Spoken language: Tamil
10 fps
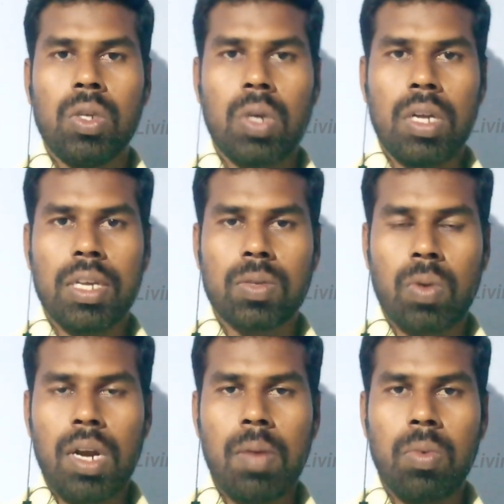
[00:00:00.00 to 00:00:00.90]
ஸோ நீங்கள்
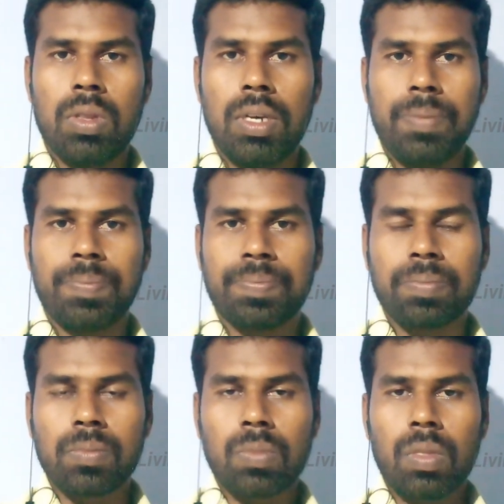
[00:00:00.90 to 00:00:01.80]
சொல்லும் போது
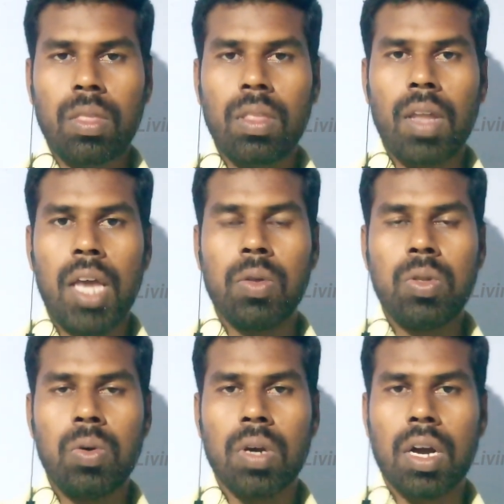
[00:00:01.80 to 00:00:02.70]
அது
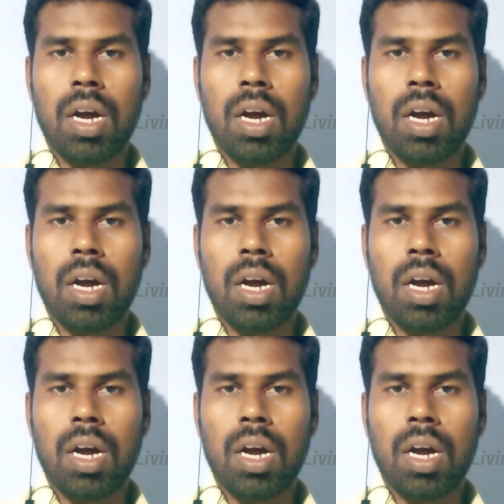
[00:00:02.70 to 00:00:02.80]
வந்து உங்கள்